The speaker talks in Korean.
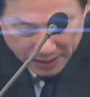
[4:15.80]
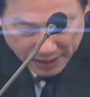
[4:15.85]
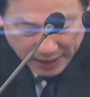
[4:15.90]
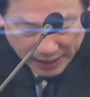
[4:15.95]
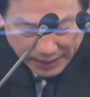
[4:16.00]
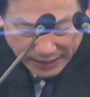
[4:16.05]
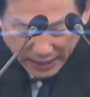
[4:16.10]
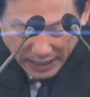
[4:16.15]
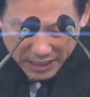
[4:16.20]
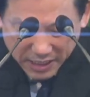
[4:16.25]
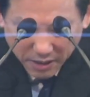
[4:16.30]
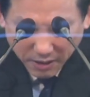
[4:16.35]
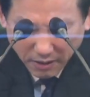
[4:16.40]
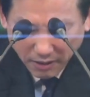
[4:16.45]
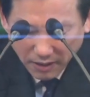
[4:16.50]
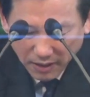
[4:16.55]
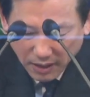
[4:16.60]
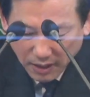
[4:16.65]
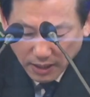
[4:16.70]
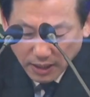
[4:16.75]

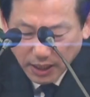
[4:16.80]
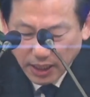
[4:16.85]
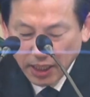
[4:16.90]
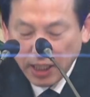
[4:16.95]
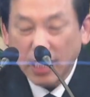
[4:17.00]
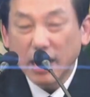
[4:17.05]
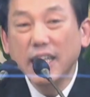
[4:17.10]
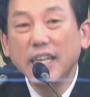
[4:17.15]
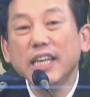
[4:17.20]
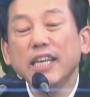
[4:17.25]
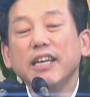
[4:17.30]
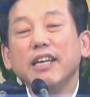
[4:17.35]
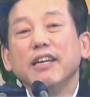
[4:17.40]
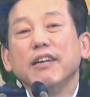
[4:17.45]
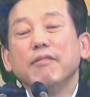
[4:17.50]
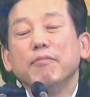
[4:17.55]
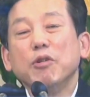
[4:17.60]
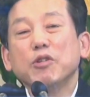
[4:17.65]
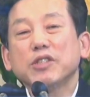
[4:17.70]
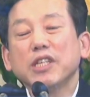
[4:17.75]
그래서 이
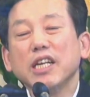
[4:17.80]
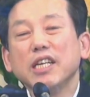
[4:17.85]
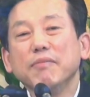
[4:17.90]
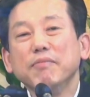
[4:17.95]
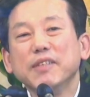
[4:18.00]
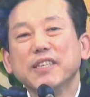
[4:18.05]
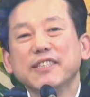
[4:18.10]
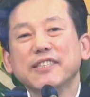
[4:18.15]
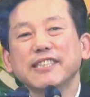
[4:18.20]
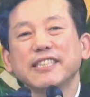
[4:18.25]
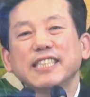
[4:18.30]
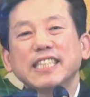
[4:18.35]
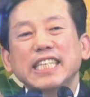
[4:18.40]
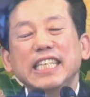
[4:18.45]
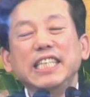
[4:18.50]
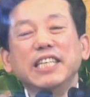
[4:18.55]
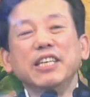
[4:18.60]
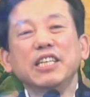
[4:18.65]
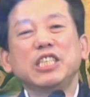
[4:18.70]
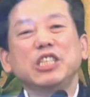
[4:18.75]
목사님들은
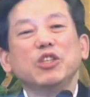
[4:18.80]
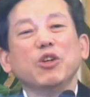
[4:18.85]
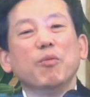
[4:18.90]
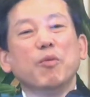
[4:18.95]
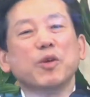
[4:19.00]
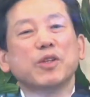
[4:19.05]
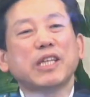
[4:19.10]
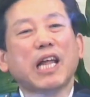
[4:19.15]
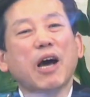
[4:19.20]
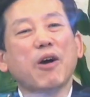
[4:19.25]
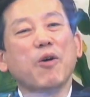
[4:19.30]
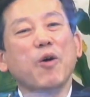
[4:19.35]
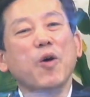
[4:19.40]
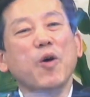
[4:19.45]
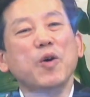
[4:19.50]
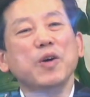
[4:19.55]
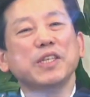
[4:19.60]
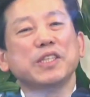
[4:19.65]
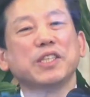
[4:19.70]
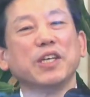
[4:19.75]
이러지도
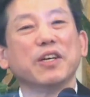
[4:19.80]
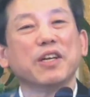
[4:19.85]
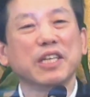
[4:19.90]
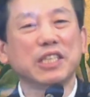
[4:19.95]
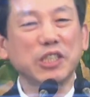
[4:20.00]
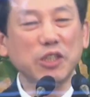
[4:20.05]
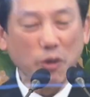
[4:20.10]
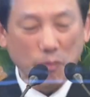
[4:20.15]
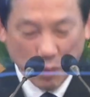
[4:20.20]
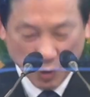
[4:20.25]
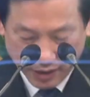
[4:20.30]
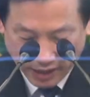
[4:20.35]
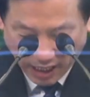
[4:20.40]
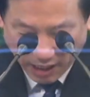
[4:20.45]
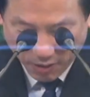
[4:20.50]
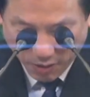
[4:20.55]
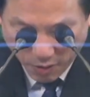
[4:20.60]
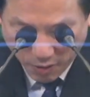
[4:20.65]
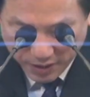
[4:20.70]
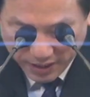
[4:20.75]
못하고 저러지도
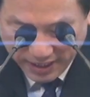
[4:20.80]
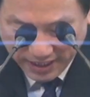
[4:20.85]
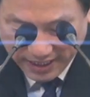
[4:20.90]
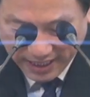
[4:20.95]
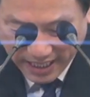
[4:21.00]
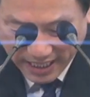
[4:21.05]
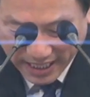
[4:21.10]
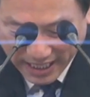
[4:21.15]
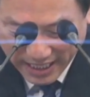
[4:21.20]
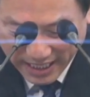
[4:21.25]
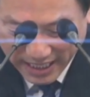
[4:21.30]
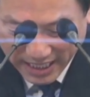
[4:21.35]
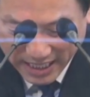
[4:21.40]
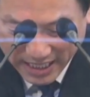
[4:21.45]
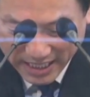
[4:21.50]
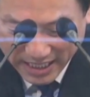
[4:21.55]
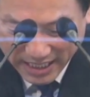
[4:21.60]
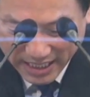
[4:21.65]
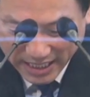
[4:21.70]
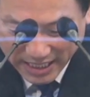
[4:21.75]
못하고 이렇게
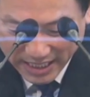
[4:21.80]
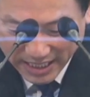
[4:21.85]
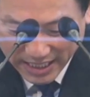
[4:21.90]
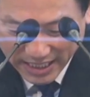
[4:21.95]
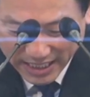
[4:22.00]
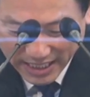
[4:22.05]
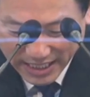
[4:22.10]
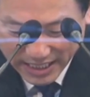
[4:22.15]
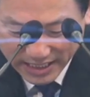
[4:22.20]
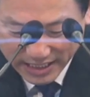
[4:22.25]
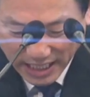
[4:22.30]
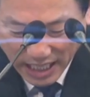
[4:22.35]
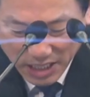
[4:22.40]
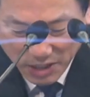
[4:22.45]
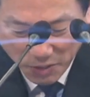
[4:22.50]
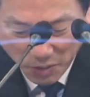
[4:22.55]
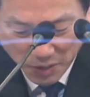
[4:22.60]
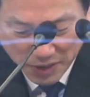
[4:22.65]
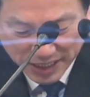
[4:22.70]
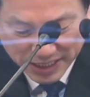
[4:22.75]
에,
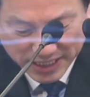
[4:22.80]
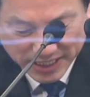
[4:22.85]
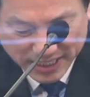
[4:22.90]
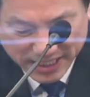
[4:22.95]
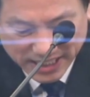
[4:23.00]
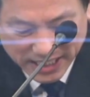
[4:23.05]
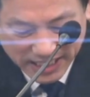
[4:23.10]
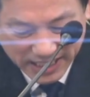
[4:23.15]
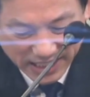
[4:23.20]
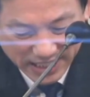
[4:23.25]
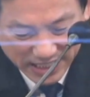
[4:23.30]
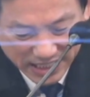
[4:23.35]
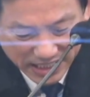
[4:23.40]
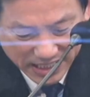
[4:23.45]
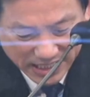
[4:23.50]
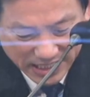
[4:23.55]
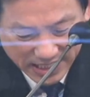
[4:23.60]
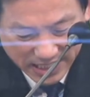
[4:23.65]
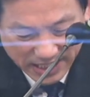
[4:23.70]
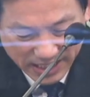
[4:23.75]
살고 있는
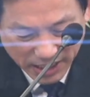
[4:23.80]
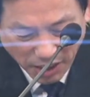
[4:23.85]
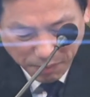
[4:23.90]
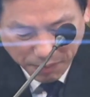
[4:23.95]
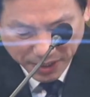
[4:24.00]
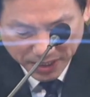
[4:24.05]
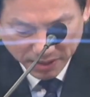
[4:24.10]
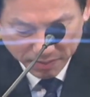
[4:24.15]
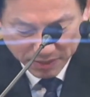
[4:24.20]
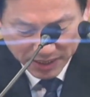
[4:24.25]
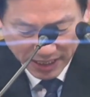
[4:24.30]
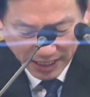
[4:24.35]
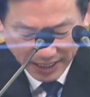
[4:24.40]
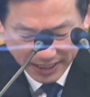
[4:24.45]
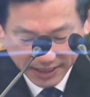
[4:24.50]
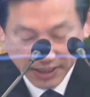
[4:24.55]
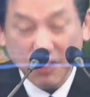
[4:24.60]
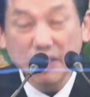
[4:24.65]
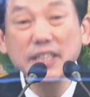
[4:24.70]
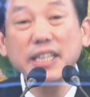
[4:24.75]
형편입니다.
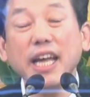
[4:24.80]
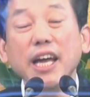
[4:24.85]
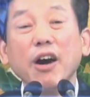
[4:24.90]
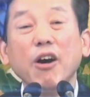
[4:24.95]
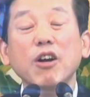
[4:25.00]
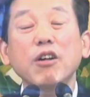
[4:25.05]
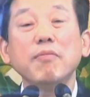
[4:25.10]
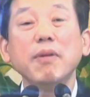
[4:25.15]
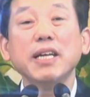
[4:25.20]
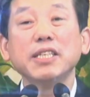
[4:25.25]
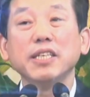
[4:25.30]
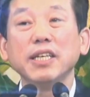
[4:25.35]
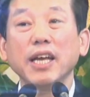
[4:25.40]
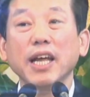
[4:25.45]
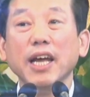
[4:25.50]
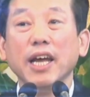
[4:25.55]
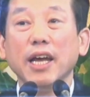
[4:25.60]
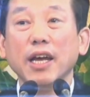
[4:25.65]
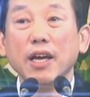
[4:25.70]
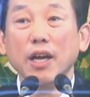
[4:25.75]
그런데 얼마
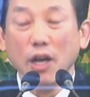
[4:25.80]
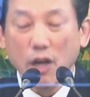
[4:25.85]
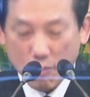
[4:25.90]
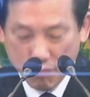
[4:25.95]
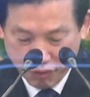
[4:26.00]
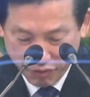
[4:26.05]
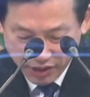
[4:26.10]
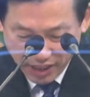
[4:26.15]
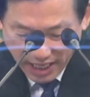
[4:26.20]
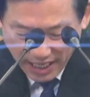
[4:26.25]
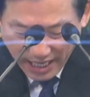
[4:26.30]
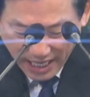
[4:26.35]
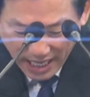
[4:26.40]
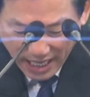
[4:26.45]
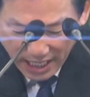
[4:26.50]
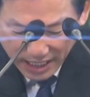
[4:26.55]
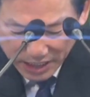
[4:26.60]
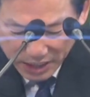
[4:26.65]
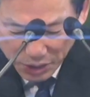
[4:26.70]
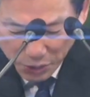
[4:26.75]
전에 부산의
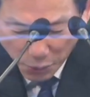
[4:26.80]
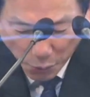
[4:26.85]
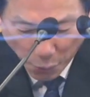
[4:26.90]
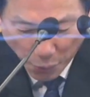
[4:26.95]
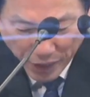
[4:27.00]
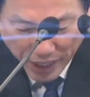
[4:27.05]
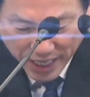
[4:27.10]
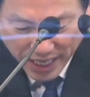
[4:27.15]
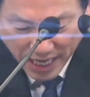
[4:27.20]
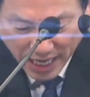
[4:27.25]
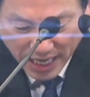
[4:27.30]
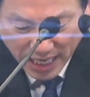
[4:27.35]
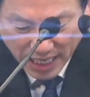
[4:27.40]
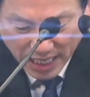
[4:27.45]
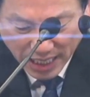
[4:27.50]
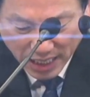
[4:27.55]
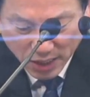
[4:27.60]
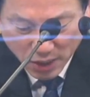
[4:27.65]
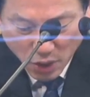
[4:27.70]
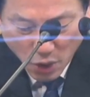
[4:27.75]
한
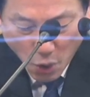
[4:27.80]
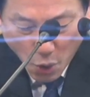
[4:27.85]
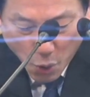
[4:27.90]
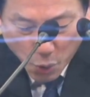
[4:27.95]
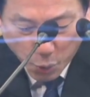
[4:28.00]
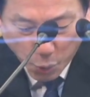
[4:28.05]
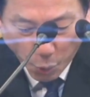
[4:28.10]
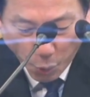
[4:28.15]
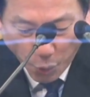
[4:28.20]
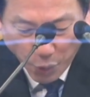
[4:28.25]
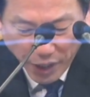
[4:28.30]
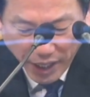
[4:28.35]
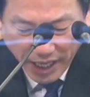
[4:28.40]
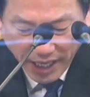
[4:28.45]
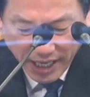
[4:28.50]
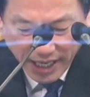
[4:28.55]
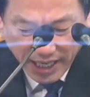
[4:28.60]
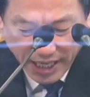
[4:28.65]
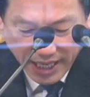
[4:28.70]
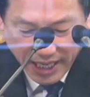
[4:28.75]
교회가
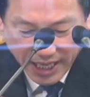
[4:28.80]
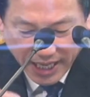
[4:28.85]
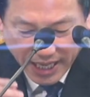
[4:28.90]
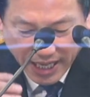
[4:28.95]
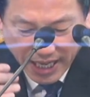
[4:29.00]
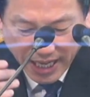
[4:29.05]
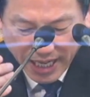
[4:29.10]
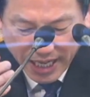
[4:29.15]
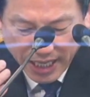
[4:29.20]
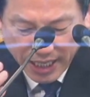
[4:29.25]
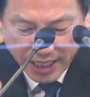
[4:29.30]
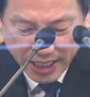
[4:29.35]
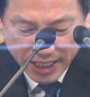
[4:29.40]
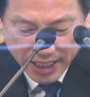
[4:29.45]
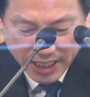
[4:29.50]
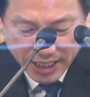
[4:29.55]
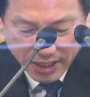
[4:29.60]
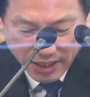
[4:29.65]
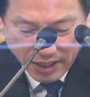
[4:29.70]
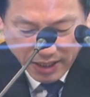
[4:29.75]
교회에게
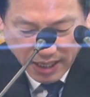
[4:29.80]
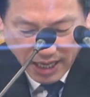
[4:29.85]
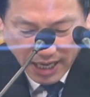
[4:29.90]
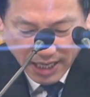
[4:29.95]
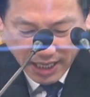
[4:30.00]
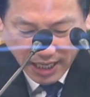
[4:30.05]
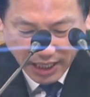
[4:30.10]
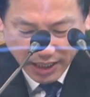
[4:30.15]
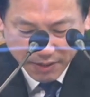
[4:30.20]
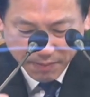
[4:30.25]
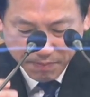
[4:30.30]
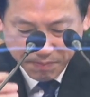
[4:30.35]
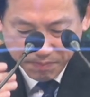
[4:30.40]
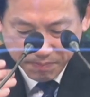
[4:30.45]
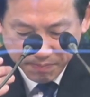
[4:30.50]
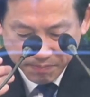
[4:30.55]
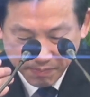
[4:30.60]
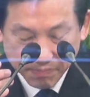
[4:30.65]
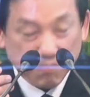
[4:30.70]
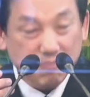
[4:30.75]
허락한
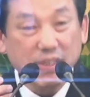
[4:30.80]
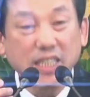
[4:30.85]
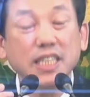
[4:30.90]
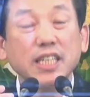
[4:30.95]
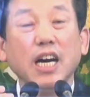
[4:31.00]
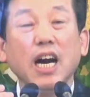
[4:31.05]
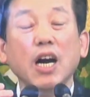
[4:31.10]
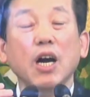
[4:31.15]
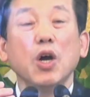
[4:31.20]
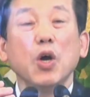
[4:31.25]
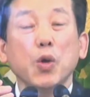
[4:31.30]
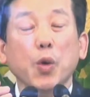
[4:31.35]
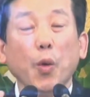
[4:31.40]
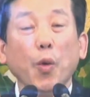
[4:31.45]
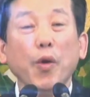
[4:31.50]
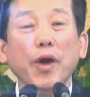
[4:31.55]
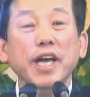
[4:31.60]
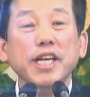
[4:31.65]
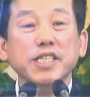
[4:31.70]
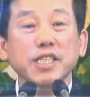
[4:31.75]
음, 그러니까
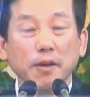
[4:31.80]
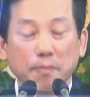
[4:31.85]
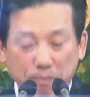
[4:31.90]
교회에서